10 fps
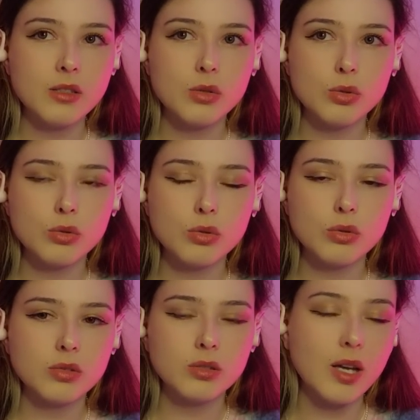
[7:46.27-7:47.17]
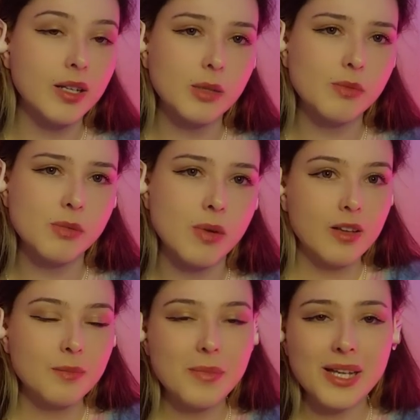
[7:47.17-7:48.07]
Çünkü takipçim
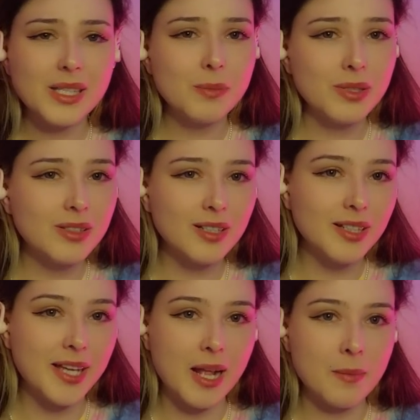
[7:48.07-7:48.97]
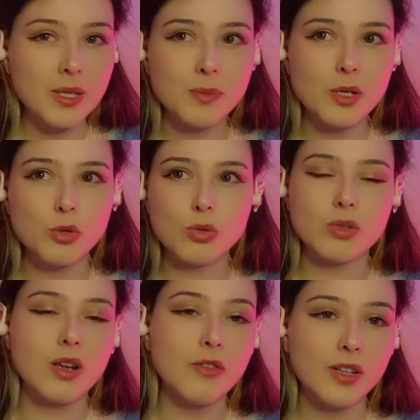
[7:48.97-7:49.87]
az. Belki 1000 lira da gelmez 500
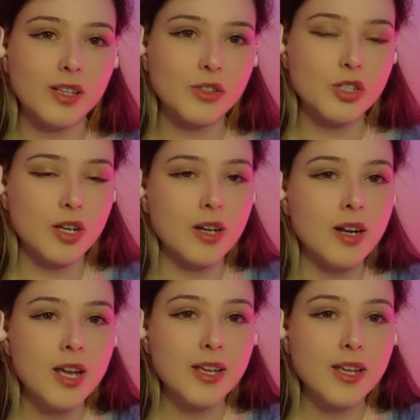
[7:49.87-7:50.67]
liraya falan çıkar.